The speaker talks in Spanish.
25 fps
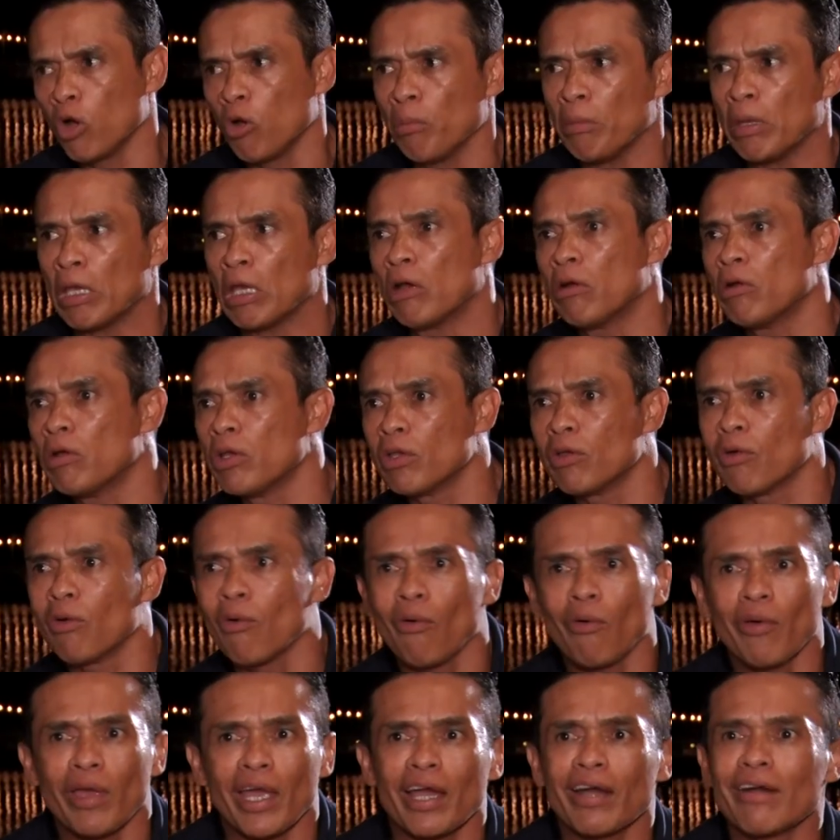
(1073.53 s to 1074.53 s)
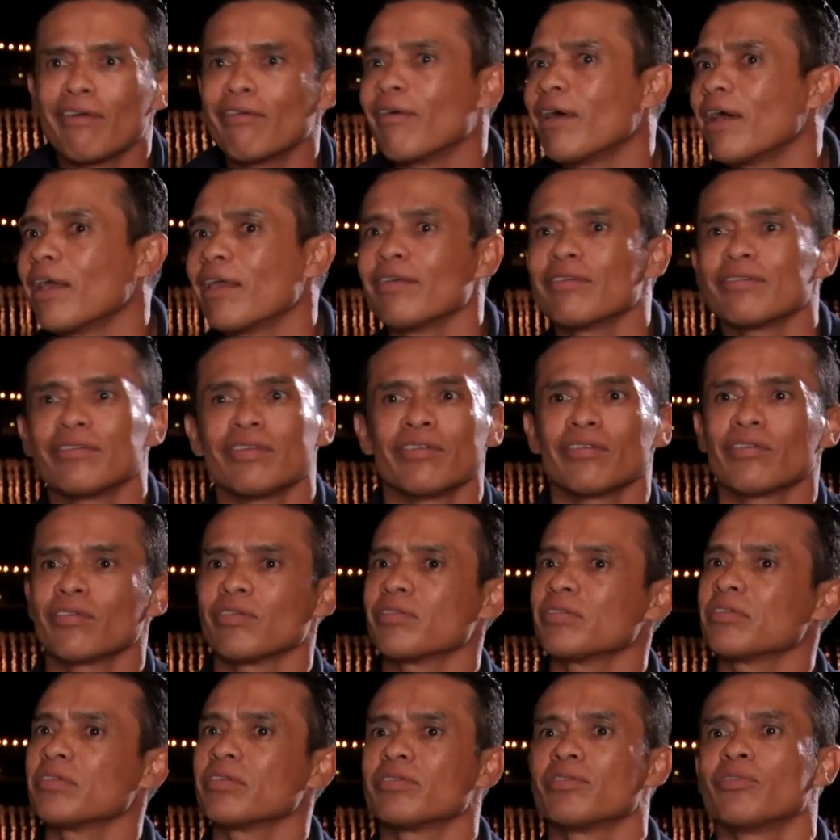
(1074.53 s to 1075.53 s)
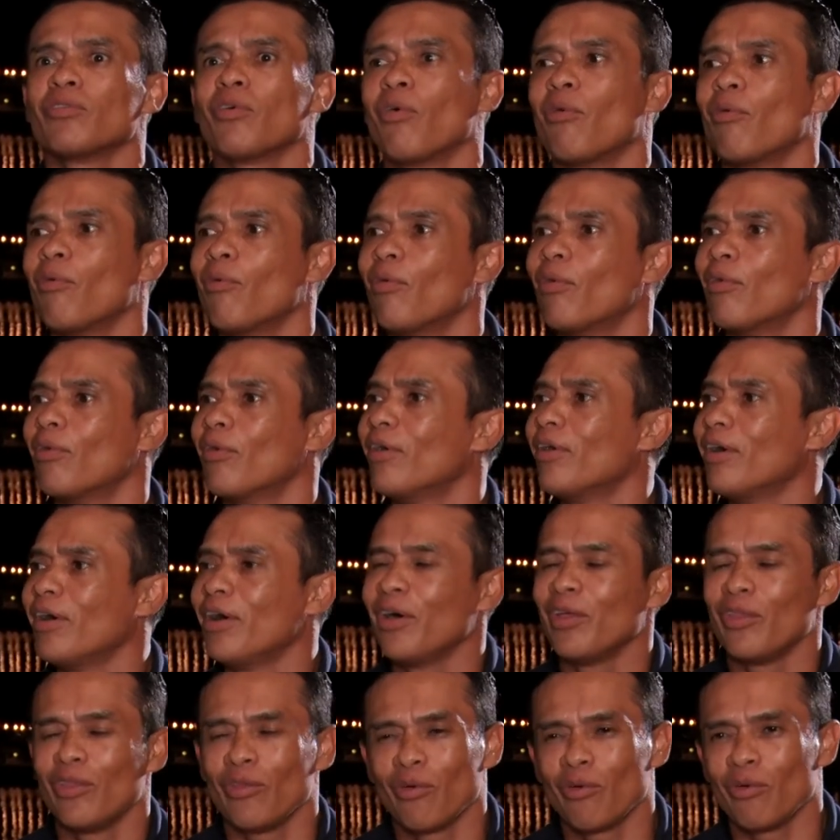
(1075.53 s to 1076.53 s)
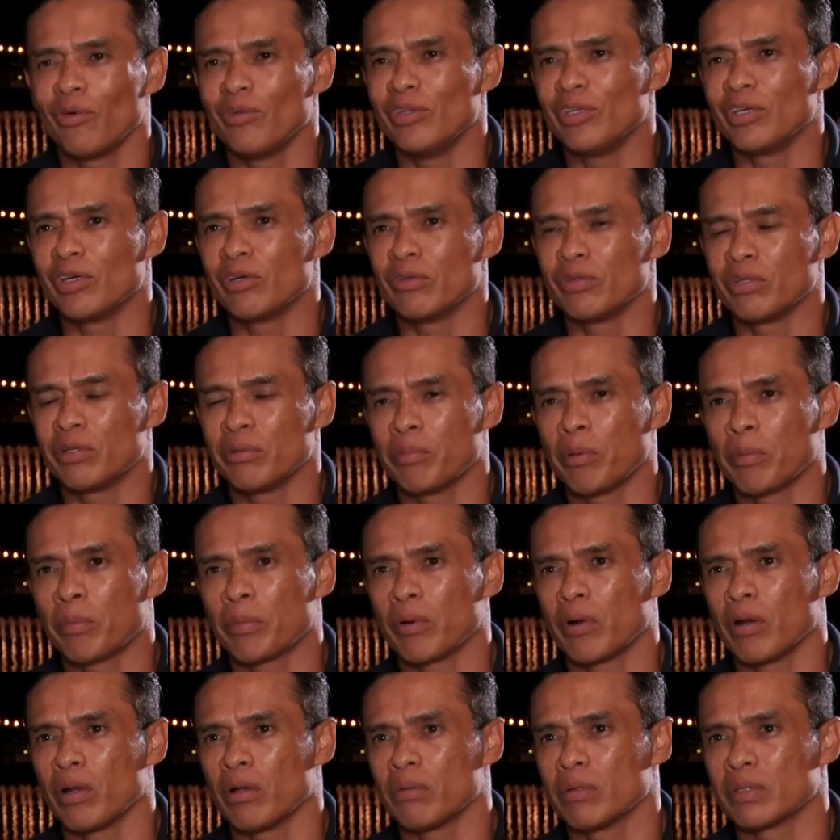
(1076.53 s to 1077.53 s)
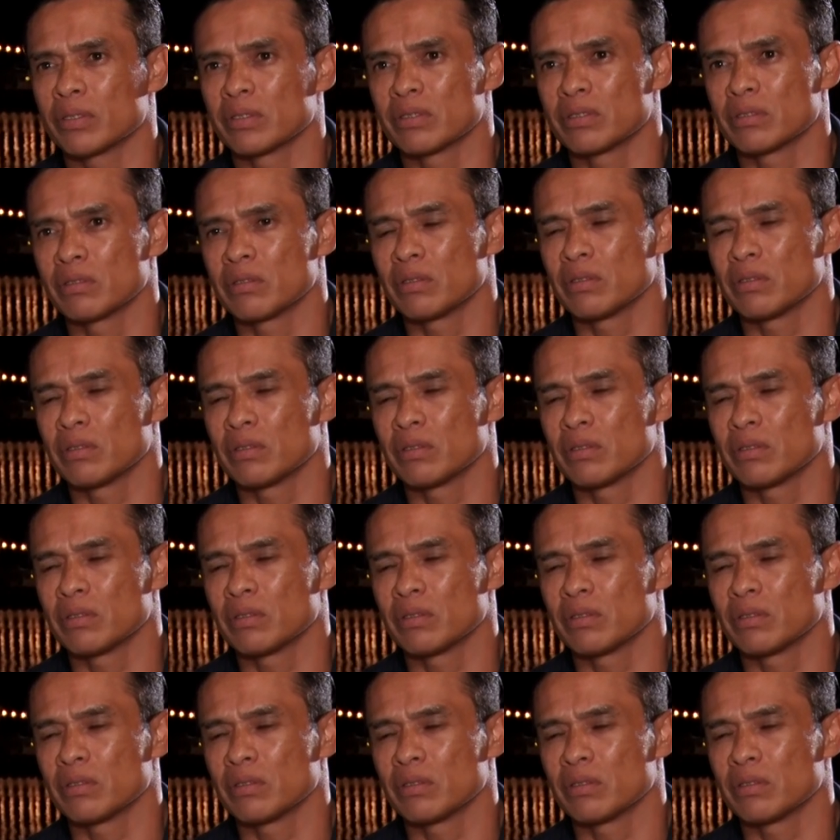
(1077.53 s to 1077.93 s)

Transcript: conmigo y yo bien con ellos, entonces no hubo, no hubo ningún tipo de problemas.